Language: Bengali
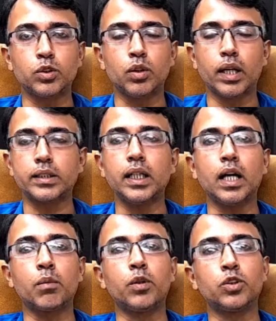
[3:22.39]
ওষুধ লাগছে
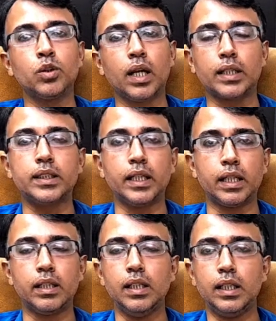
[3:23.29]
কারো বা ওষুধ লাগছেই না